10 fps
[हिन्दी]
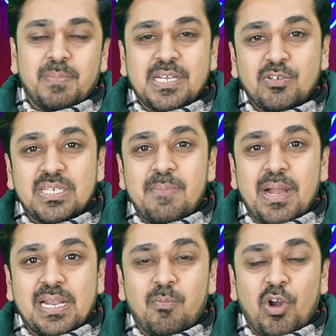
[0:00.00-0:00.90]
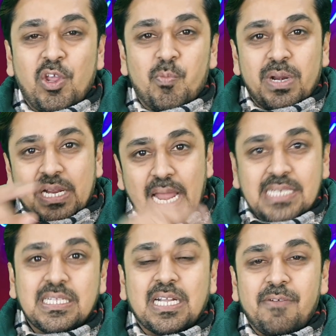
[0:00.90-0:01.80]
प्लस जो इसकी मेटल बॉडी ऊपर
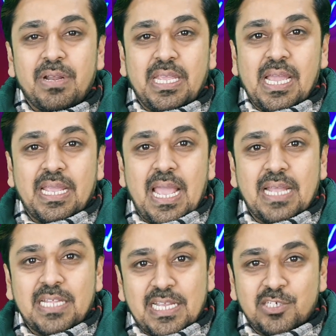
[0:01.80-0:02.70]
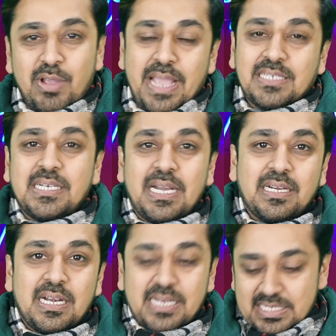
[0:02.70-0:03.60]
ग्लास तक कवर किया गया है ताकि जो
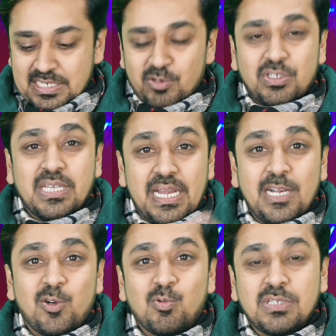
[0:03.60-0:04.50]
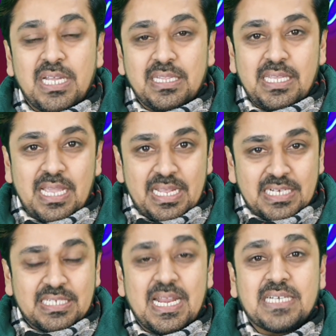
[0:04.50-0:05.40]
एक्सीडेंटल टच से जो स्क्रीन टूट जाती है
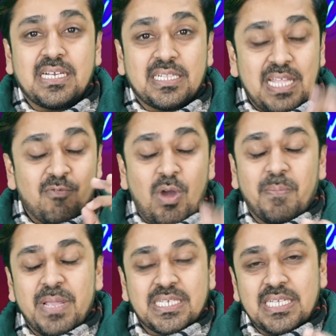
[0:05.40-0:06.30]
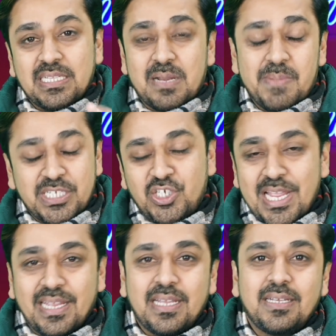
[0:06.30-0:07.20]
या स्क्रैच लगते हैं वो आपके इसके अंदर बच
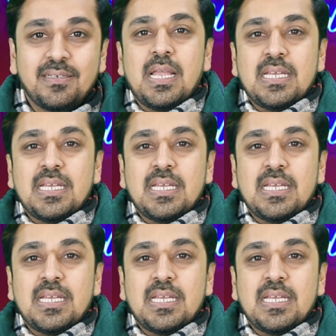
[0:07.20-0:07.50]
जाएंगे